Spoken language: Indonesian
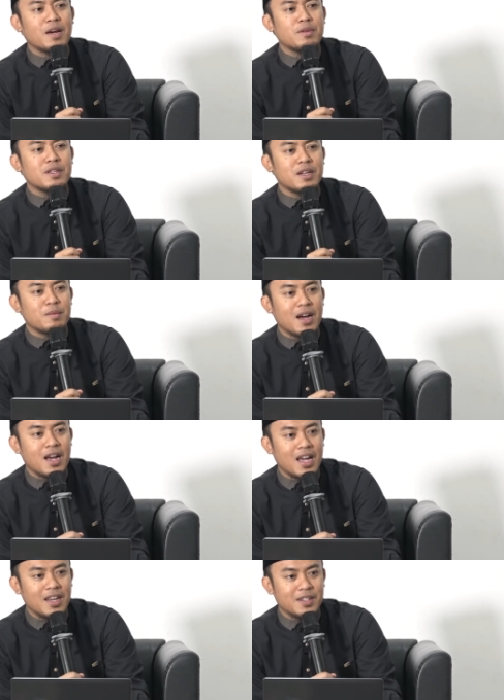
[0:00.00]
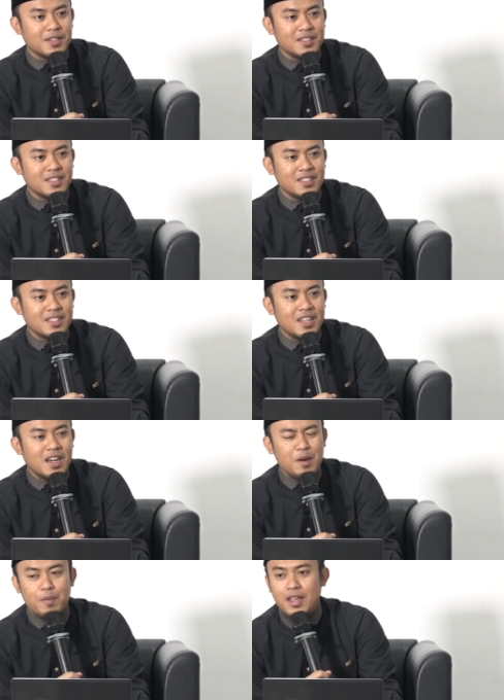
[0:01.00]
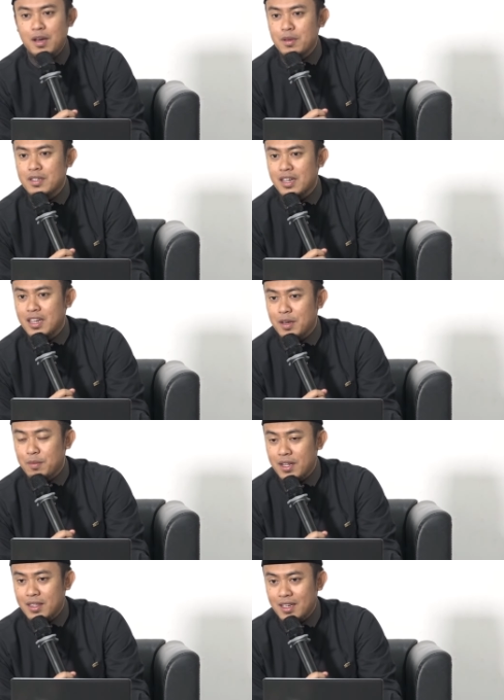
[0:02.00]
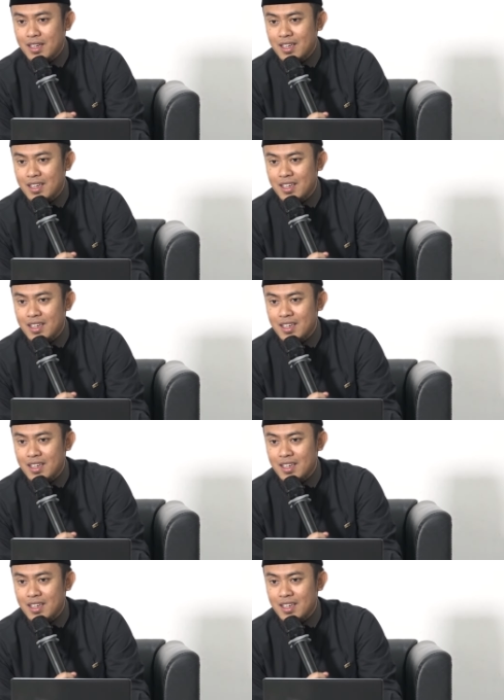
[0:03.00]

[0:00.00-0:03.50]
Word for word: yang bisa dimakan? Apa yang bisa dinikmati?